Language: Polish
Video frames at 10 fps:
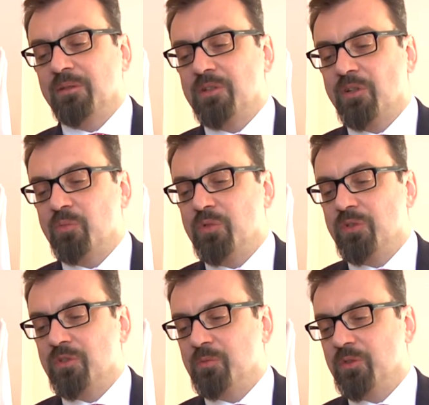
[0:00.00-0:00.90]
Chciałoby
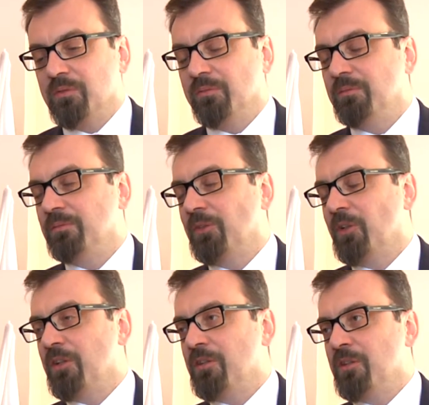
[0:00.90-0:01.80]
się, żeby
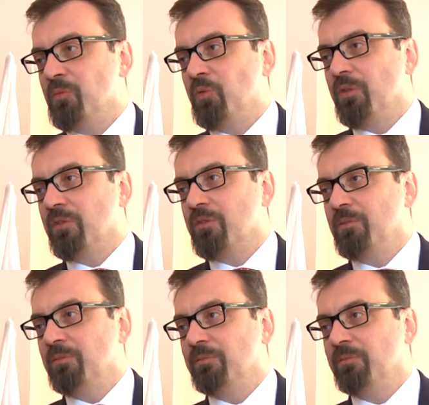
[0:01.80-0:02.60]
kolejny nie był gorszy.